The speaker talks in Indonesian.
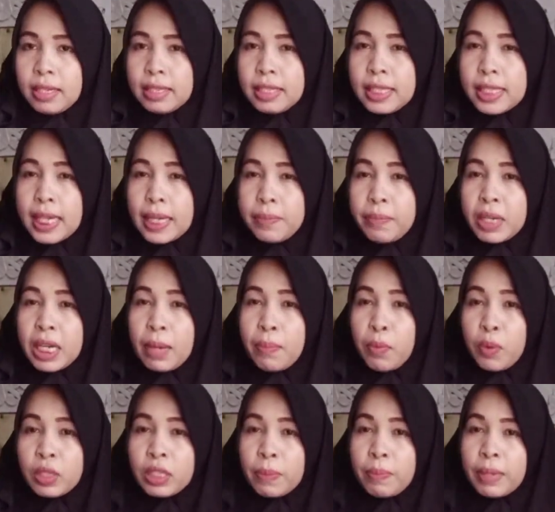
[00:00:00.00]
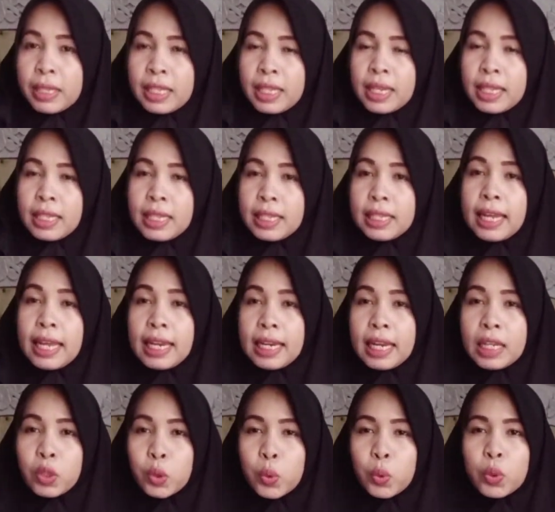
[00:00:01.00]
dengan menabung seperti ini
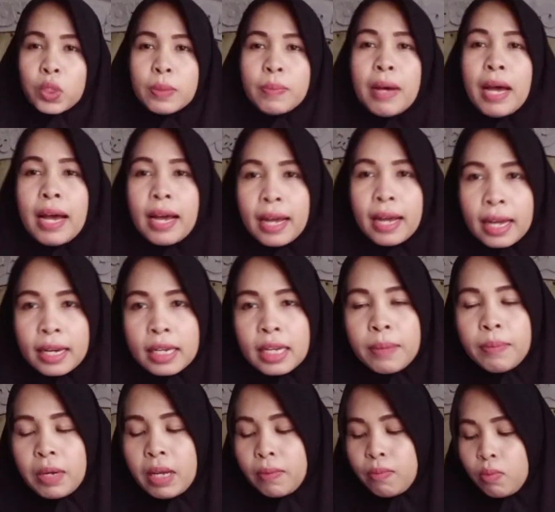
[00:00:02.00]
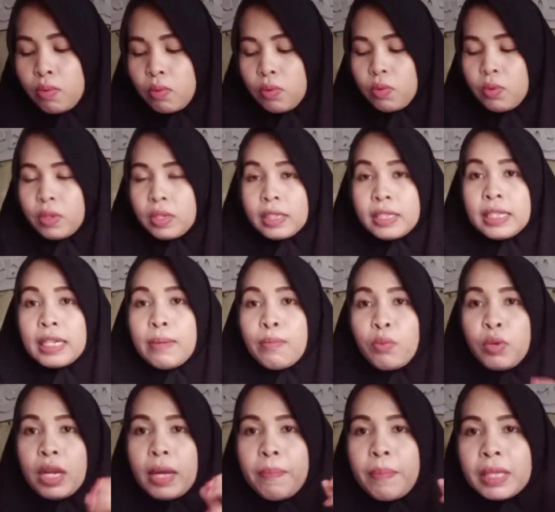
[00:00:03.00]
Naila tuh semangat dia menabung karena
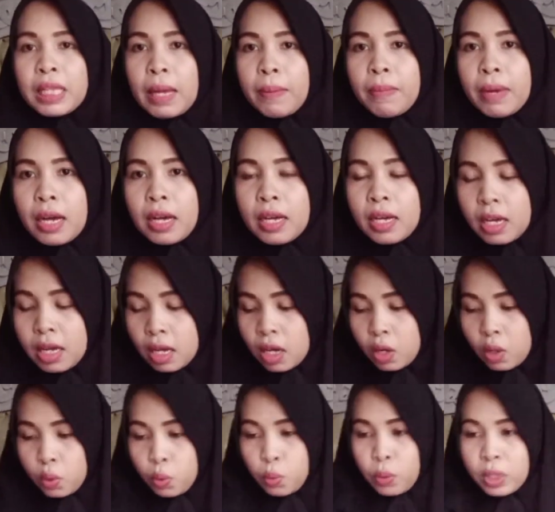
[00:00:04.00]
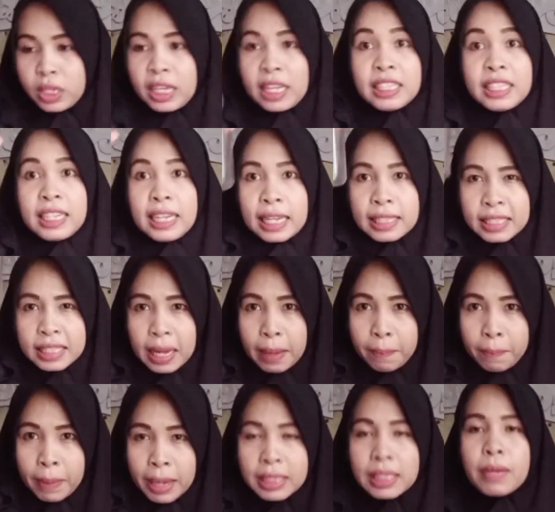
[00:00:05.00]
bunda pertama duitnya jelas
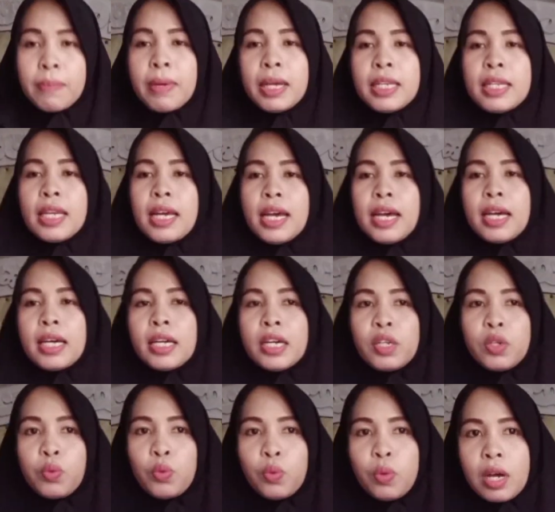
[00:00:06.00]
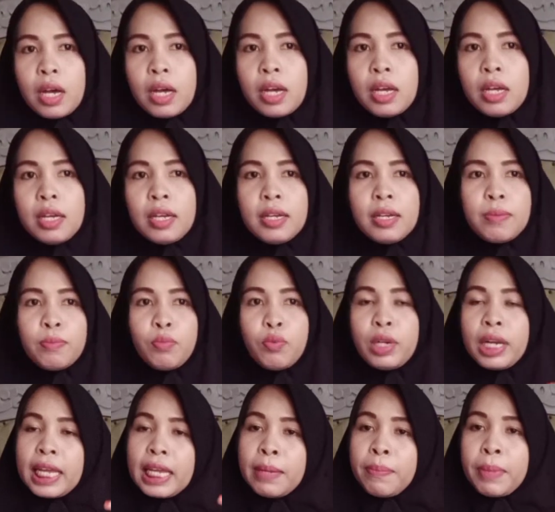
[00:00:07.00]
nampak sama dia kedua
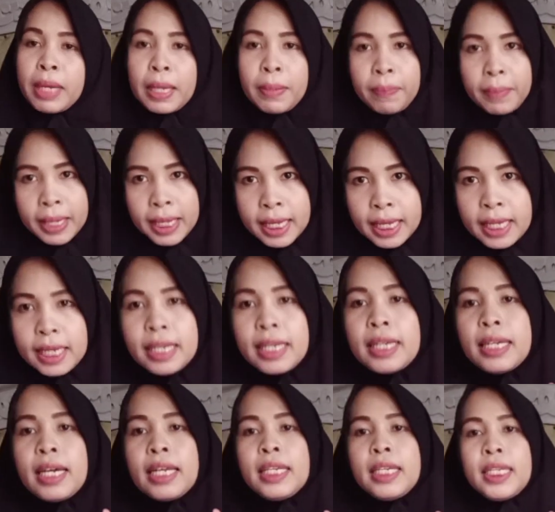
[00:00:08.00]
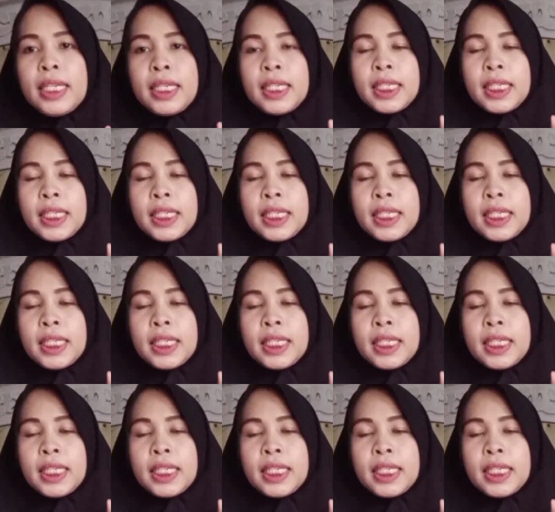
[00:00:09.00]
bunda iming-imingin dengan